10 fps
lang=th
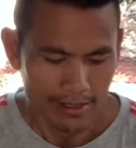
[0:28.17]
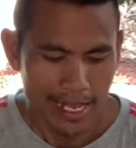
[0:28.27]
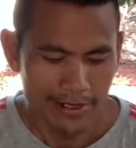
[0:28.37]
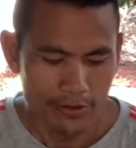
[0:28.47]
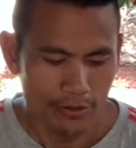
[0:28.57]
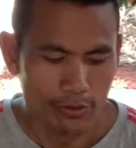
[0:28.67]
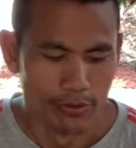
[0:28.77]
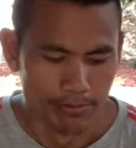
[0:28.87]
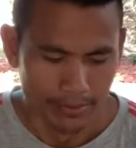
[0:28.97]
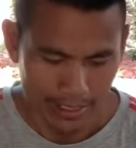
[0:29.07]
ลายนก
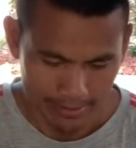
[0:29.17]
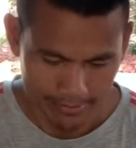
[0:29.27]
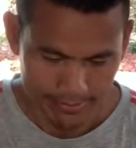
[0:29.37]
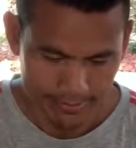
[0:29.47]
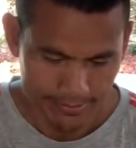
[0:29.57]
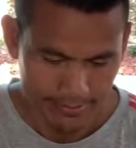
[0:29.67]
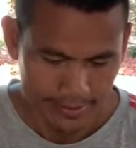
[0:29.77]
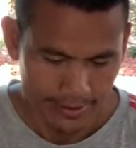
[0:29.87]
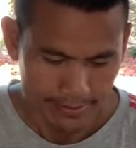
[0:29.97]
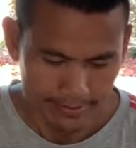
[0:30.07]
ขุมครับ
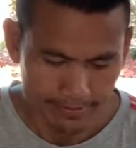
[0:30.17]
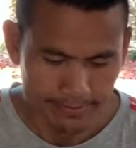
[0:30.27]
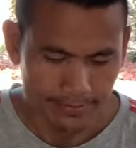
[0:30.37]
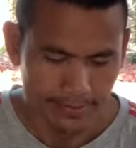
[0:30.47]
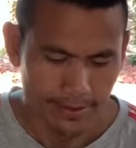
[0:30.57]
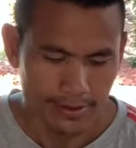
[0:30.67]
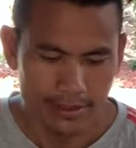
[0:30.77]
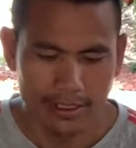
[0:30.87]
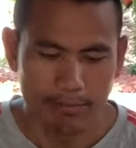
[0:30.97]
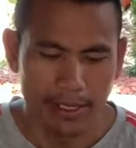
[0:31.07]

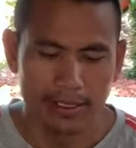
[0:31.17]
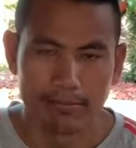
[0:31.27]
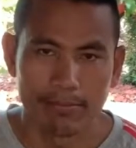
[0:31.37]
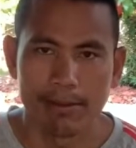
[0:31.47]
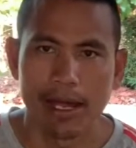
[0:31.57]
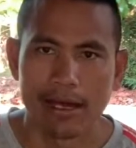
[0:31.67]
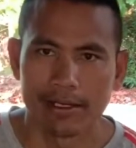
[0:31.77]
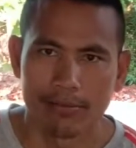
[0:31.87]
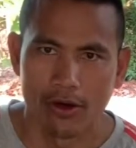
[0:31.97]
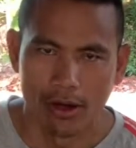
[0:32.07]
ก็จะเป็นมะพร้าว
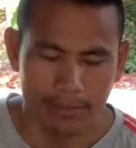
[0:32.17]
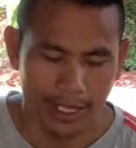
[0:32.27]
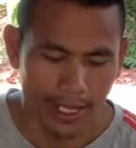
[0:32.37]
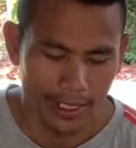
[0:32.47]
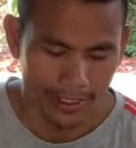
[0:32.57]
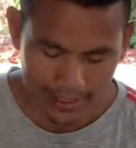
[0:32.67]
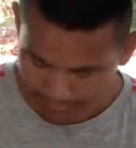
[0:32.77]
น้ำหอมแท้นะค